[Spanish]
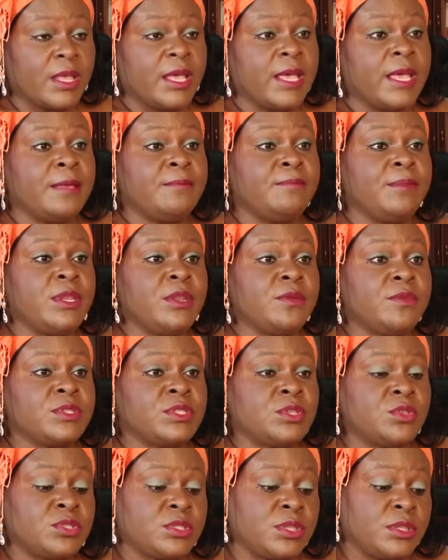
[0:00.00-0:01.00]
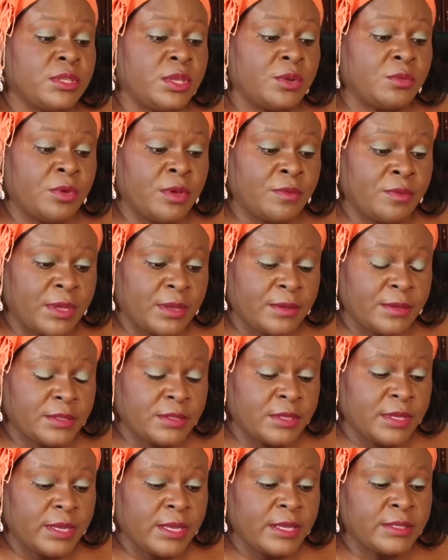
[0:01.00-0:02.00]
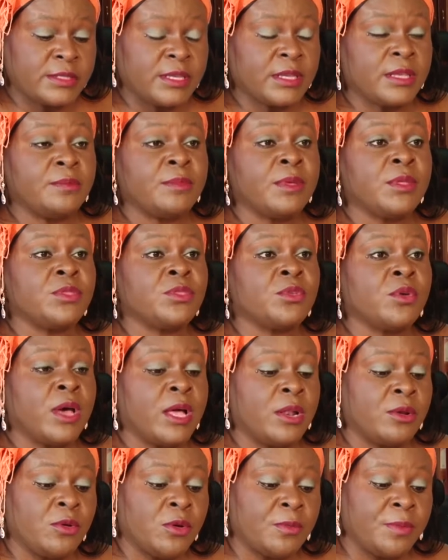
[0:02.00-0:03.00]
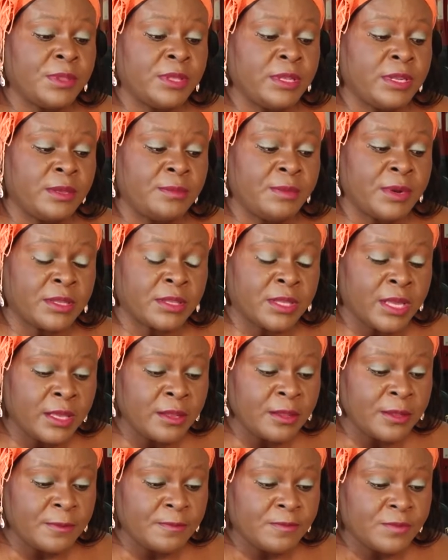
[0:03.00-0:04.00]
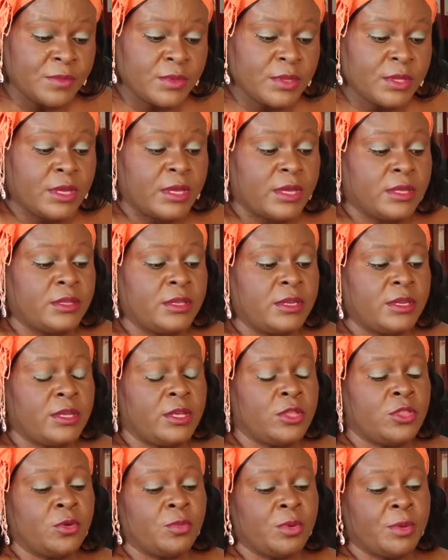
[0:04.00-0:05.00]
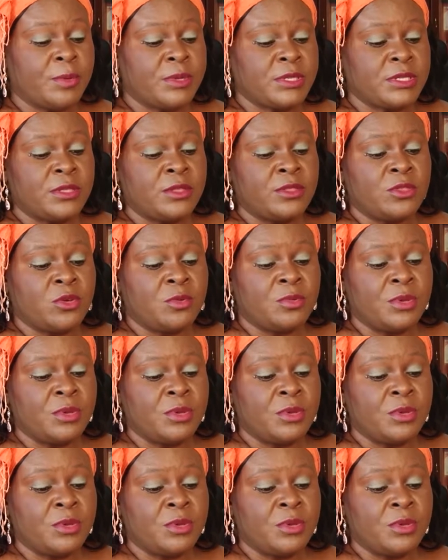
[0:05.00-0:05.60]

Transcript: En 1939, en seguimiento al golpe de libertad, dirigido por el presidente